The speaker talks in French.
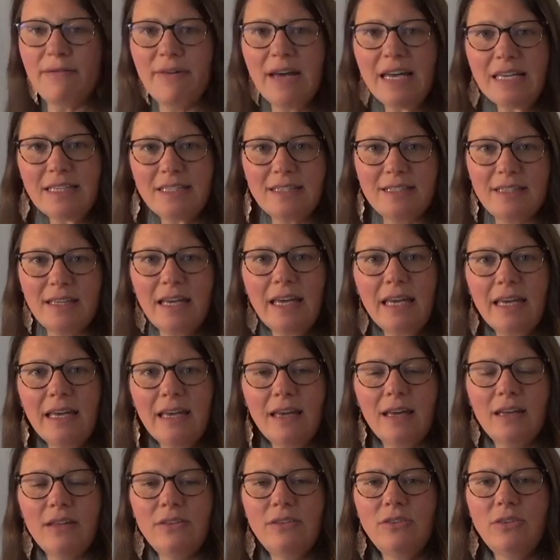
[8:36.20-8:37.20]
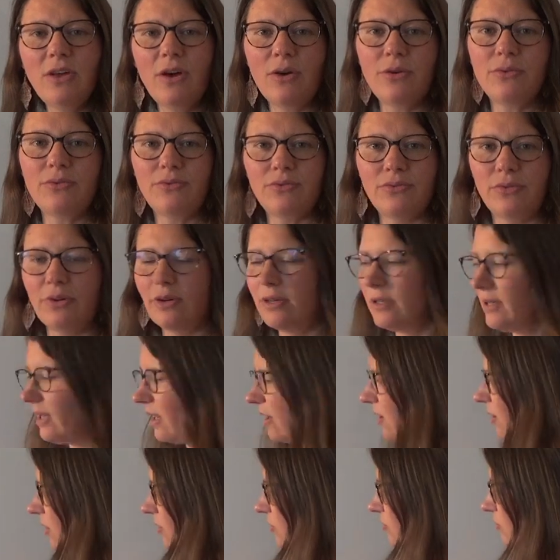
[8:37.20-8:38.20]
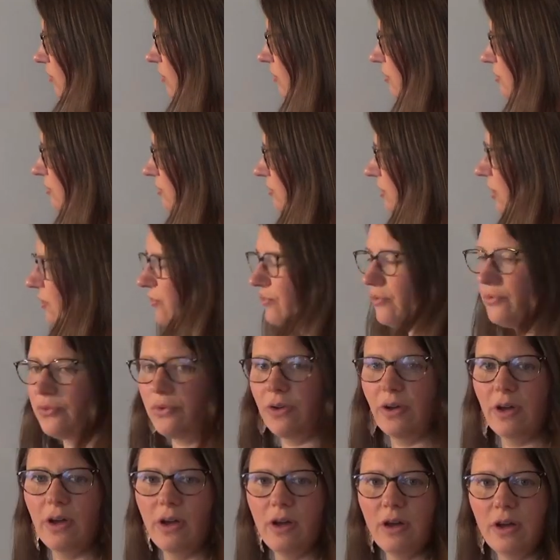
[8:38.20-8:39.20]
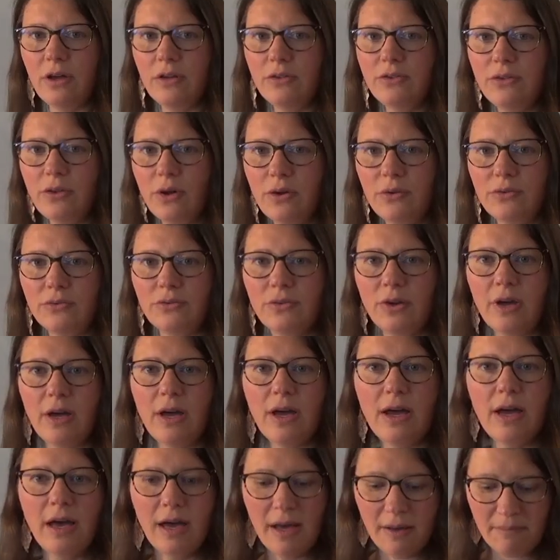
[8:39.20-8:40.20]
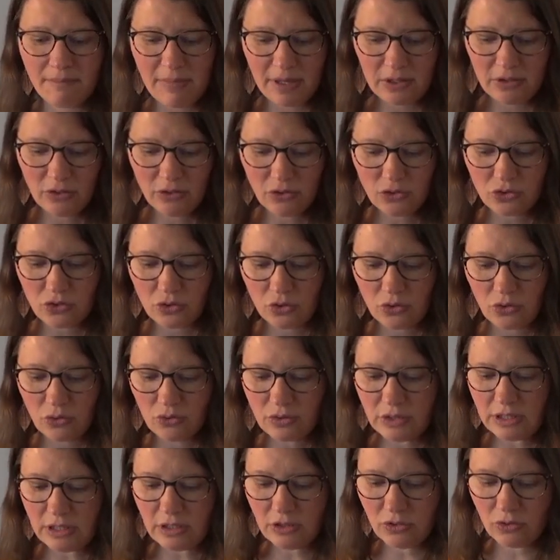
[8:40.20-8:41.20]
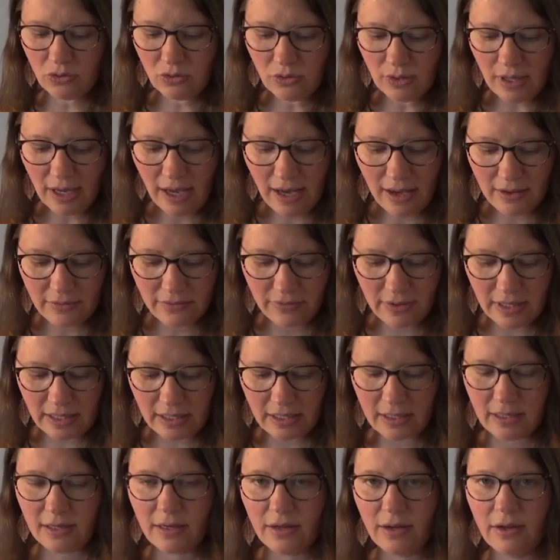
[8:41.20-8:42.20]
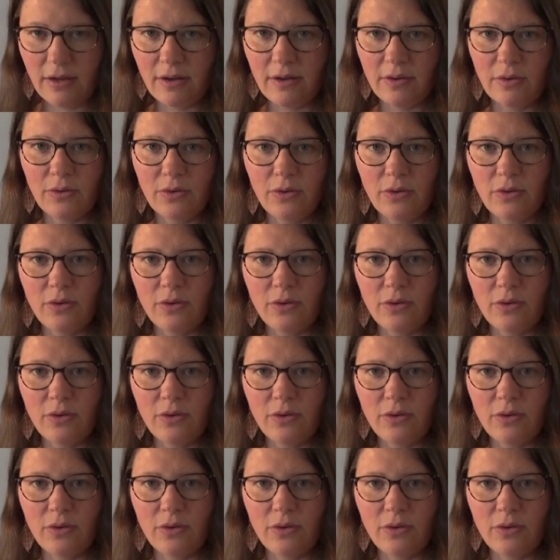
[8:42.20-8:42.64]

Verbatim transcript: veste est neuve, d'accord Donc neuf, neuve. Maintenant, je continue avec euh,